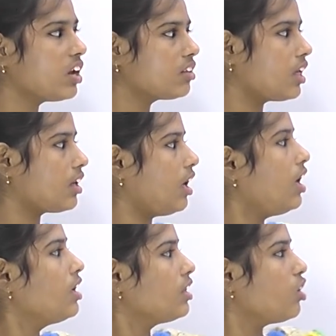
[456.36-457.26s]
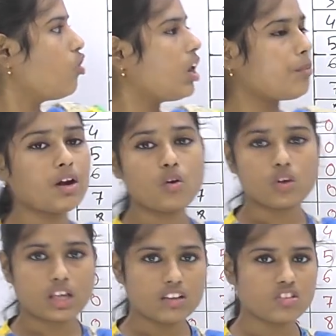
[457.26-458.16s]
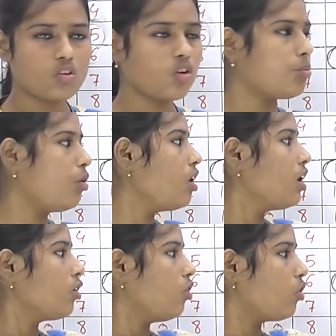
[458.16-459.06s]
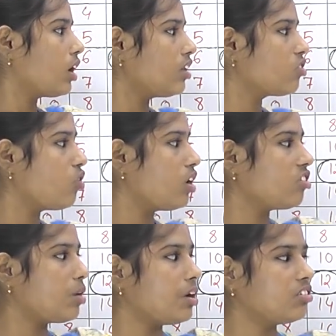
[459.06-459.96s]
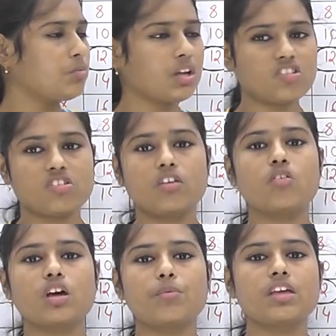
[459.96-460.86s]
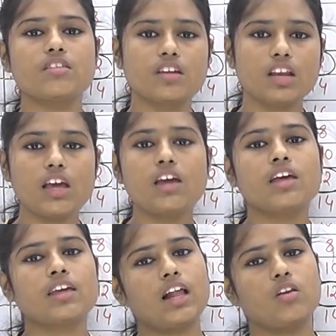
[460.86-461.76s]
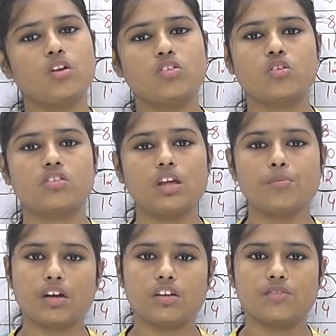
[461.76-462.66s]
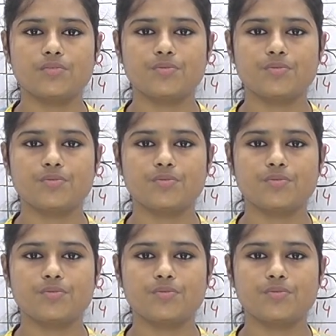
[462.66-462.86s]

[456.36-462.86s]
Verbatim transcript: গ্রিড থেকে কি করে আমরা লোকেট করব লোকেট করে সেই মাল্টিপ্লিকেশানগুলোকে আমি ইজিলি ক্যালকুলেট করতে পারি